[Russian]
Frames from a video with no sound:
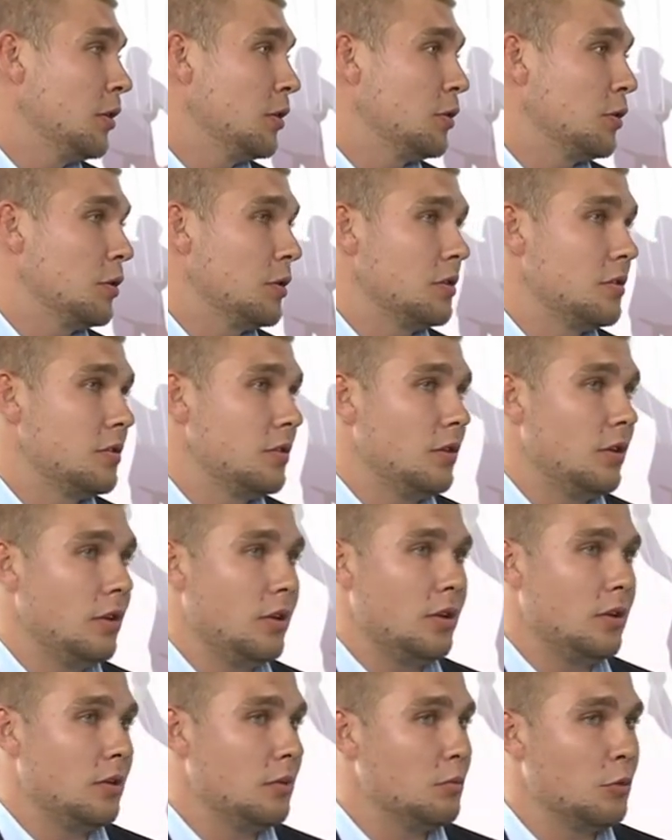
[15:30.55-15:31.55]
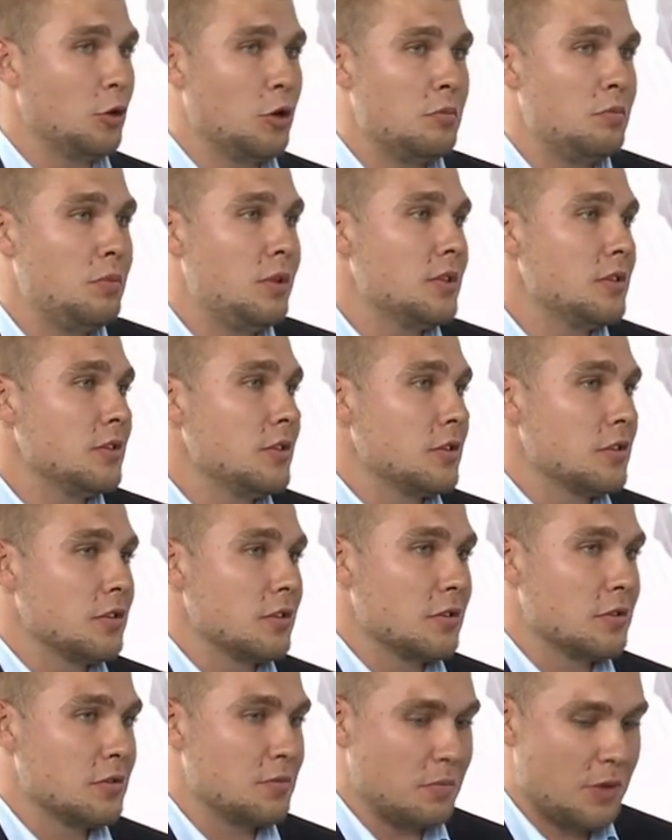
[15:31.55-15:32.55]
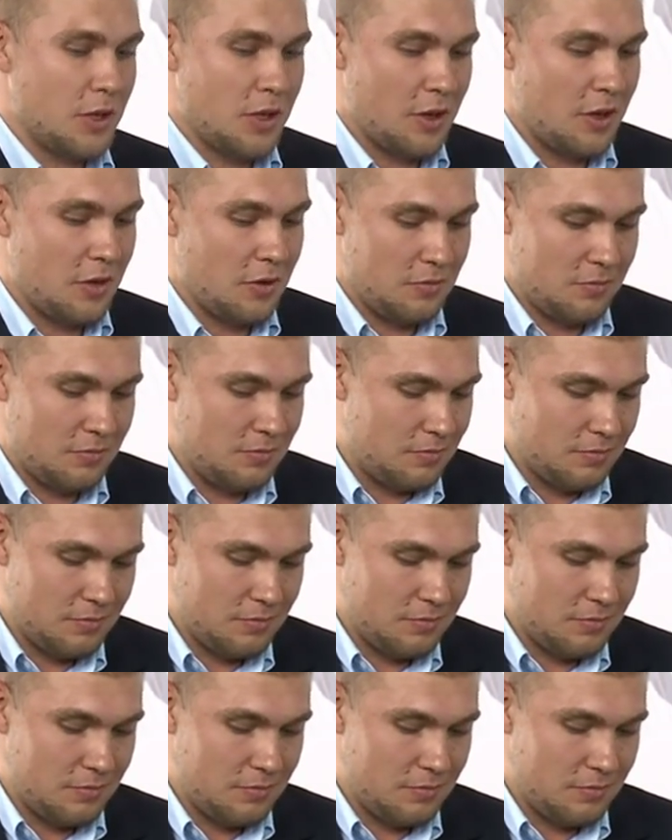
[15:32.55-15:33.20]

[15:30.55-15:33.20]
То есть и мой бизнес с моей